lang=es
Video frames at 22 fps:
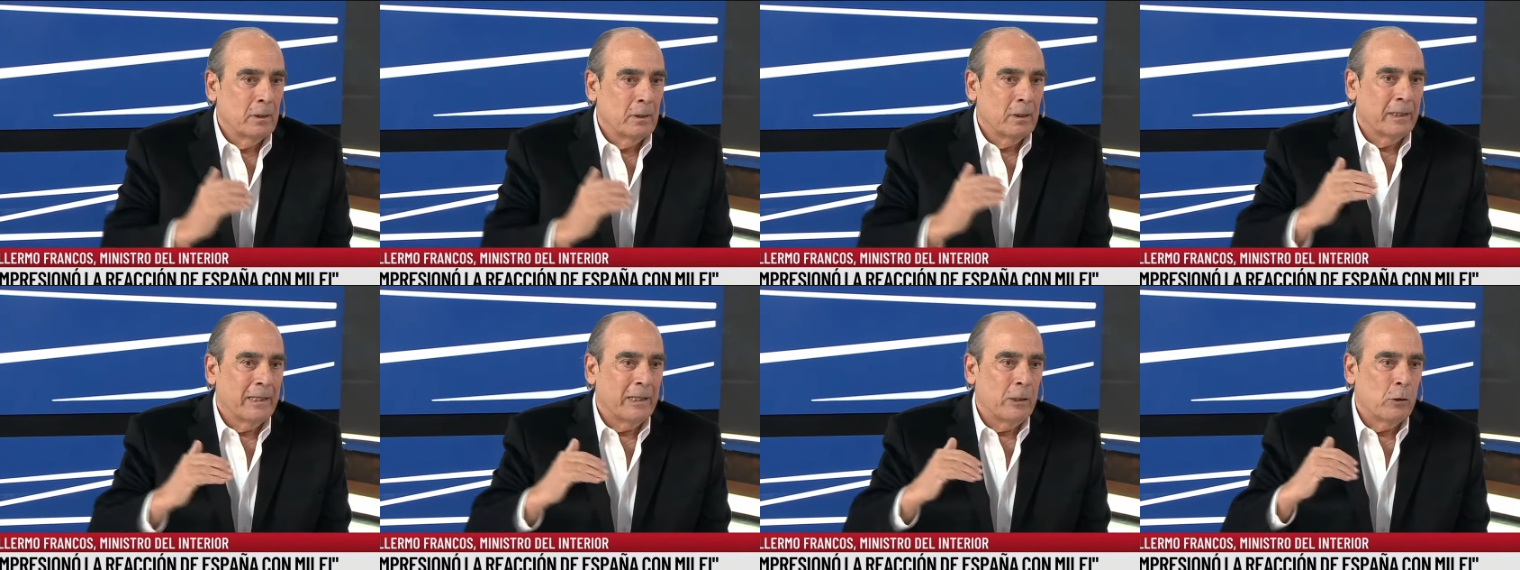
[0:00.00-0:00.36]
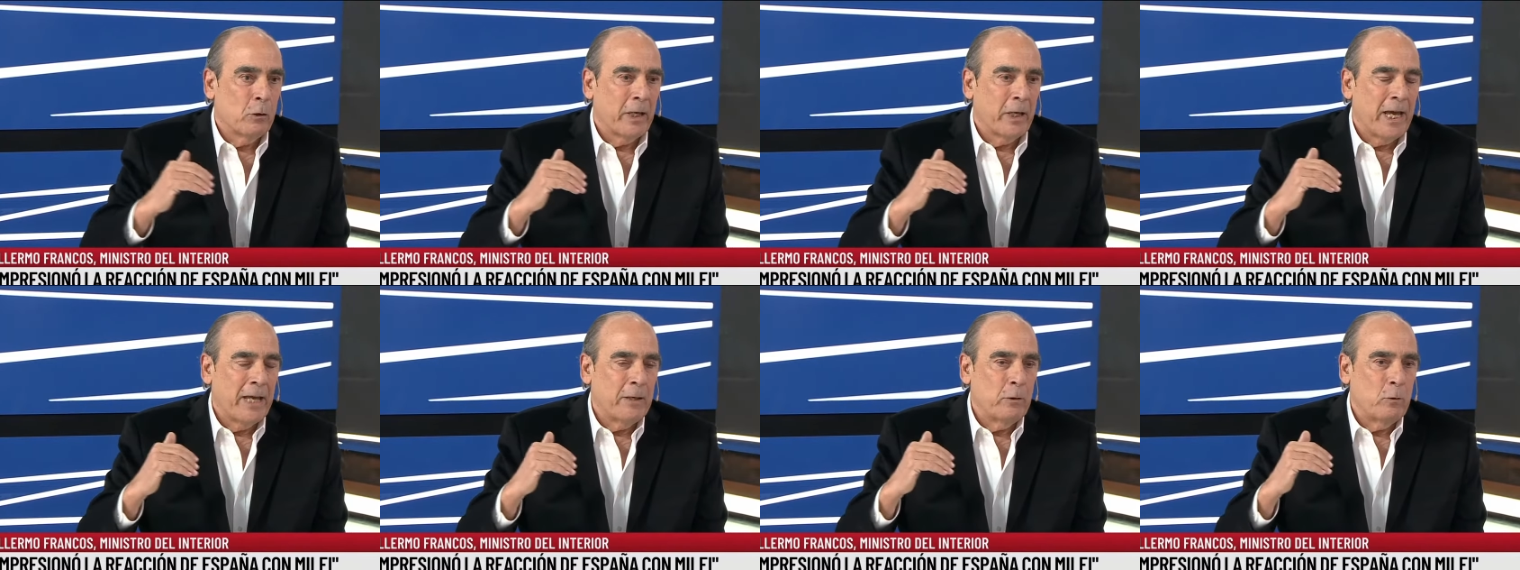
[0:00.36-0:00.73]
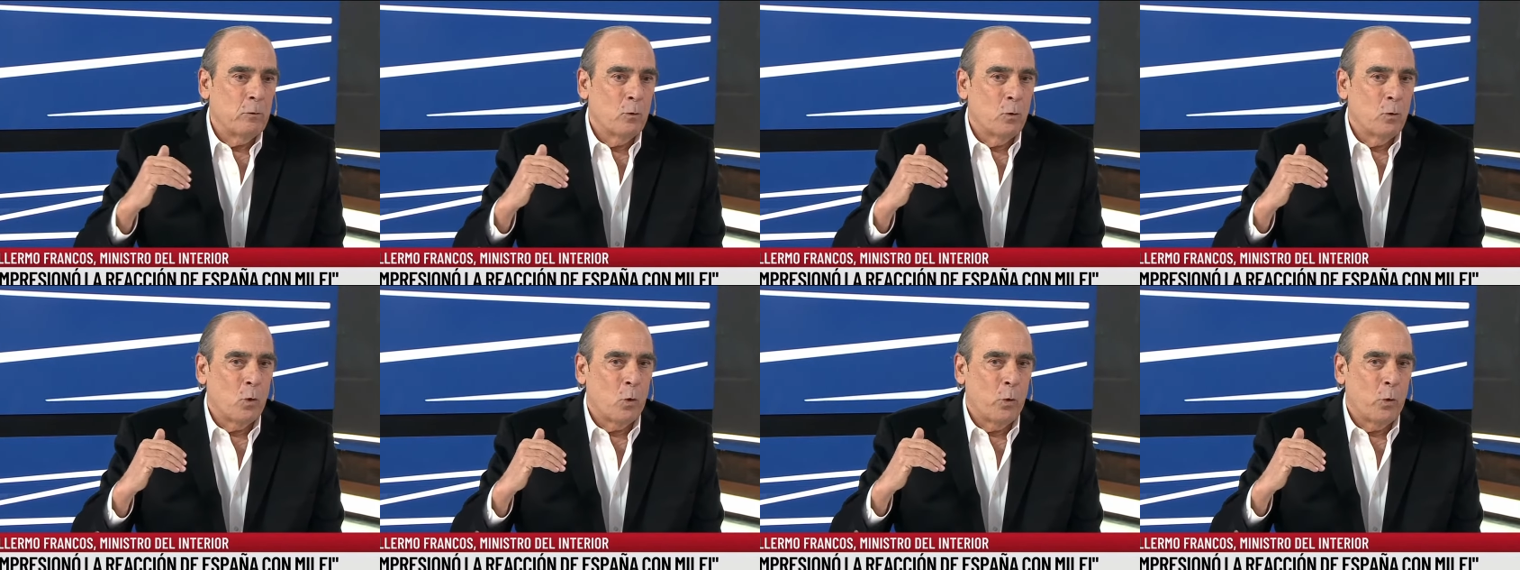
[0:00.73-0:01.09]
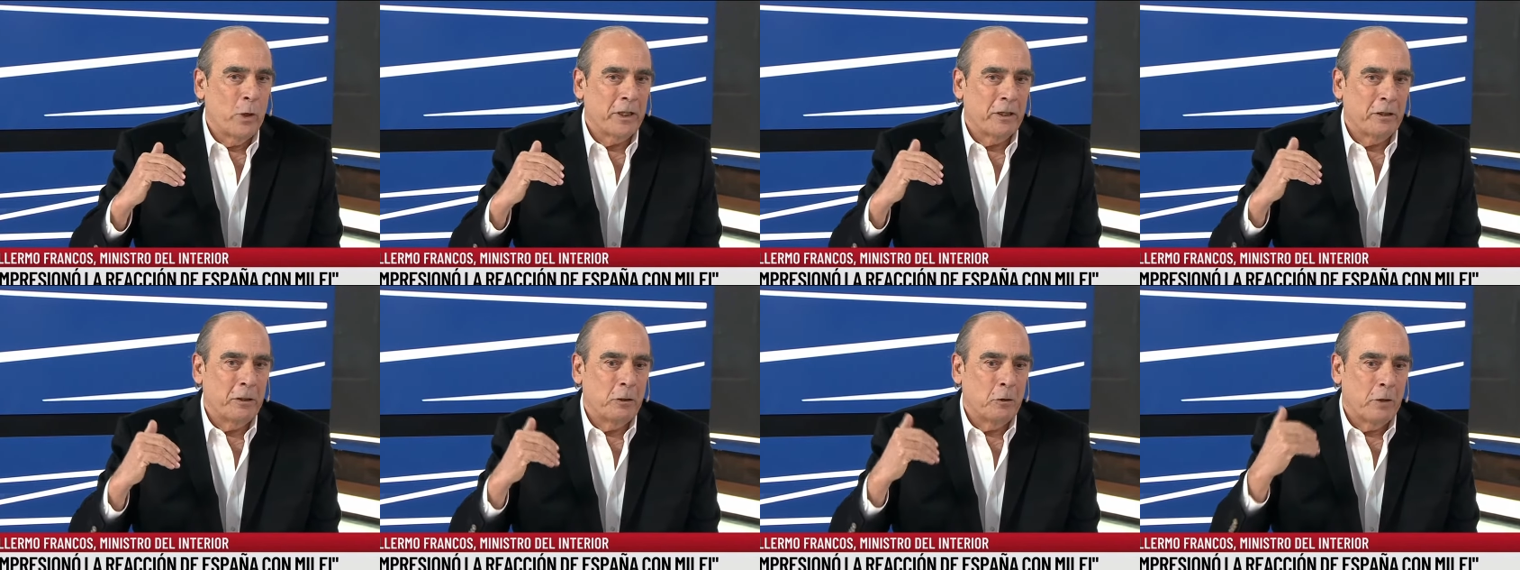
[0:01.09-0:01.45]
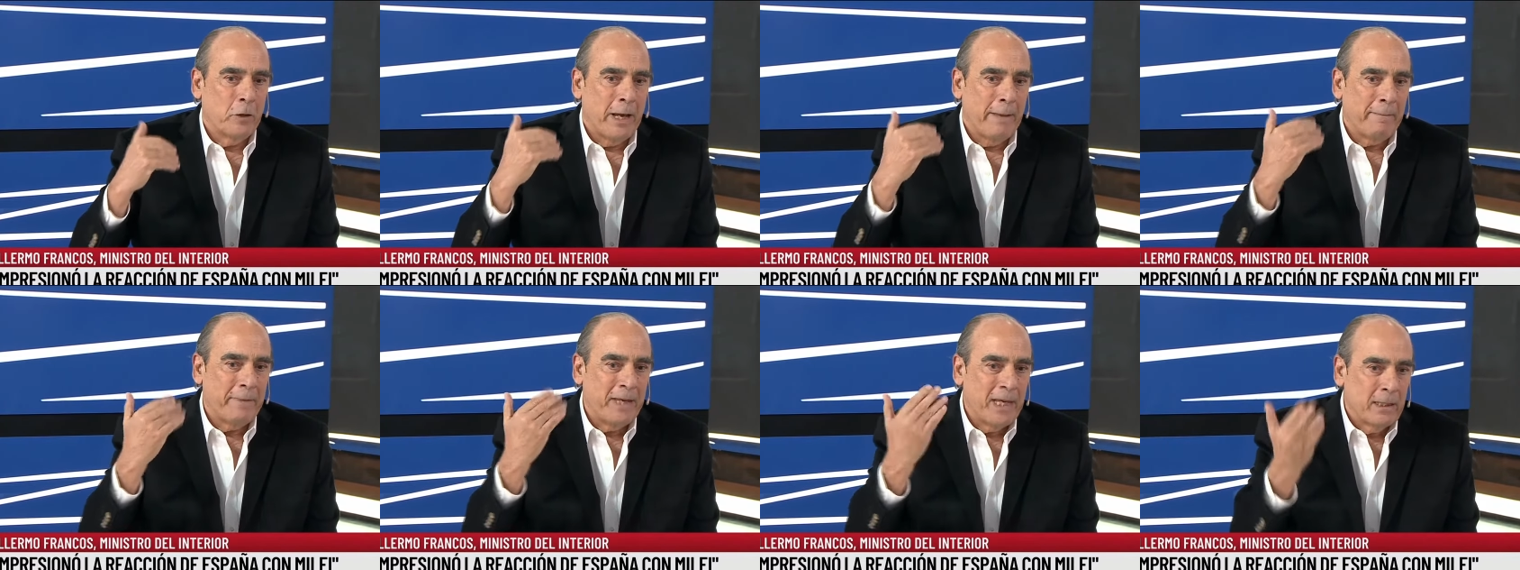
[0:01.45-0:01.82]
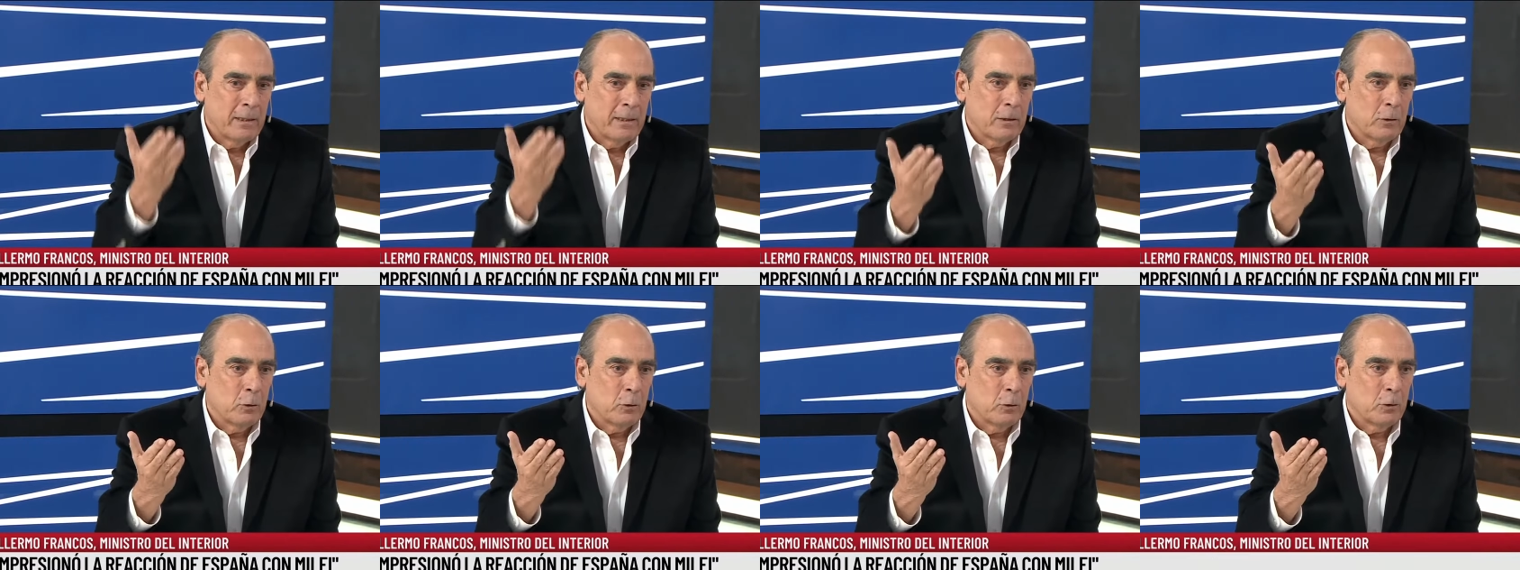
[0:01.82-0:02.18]
Creo que hay un
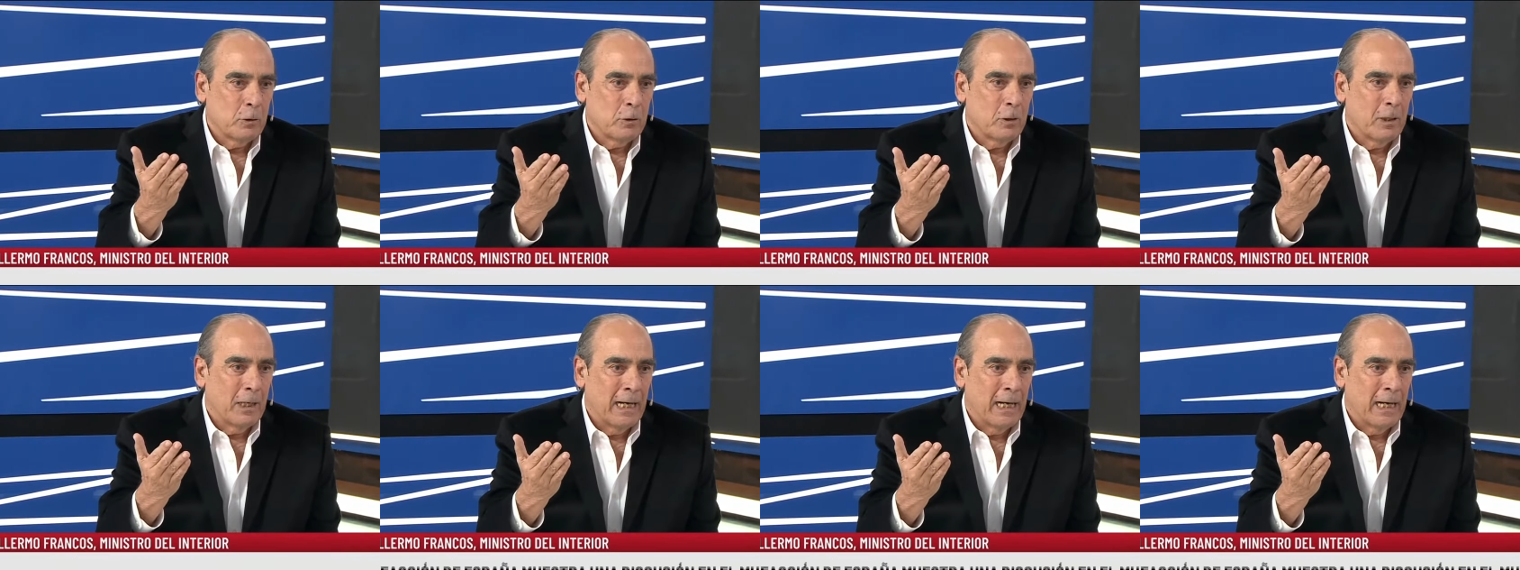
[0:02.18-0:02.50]
cuestionamiento